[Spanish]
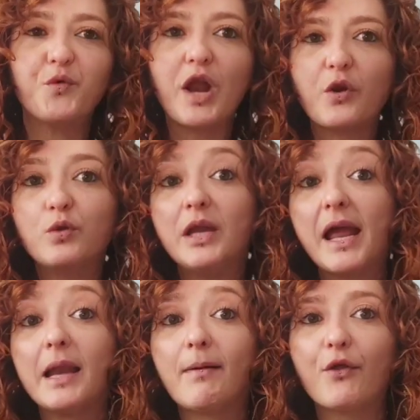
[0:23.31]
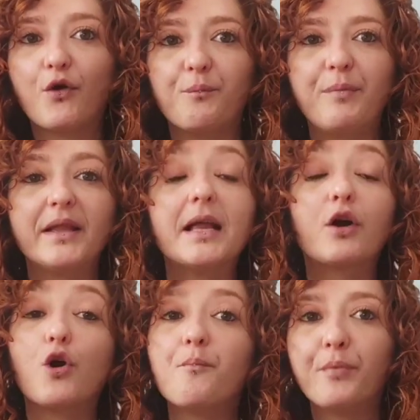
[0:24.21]
una rutina de lavado
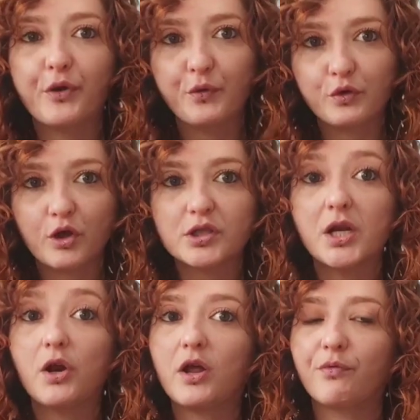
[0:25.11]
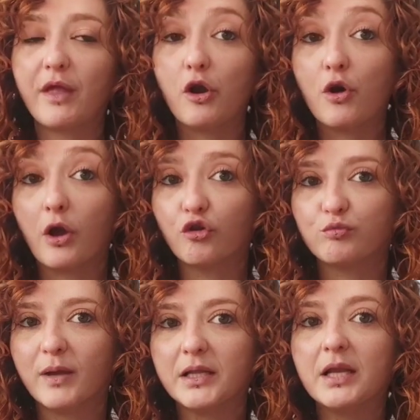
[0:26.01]
completa con productos de Lola, Cosmetics
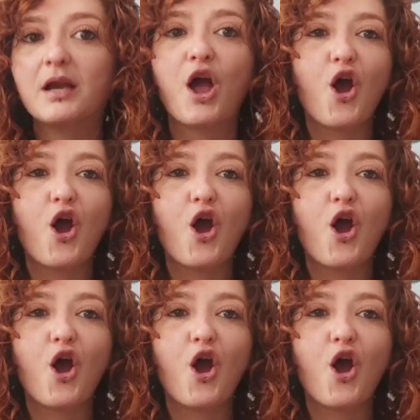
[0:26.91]
Cosmetic.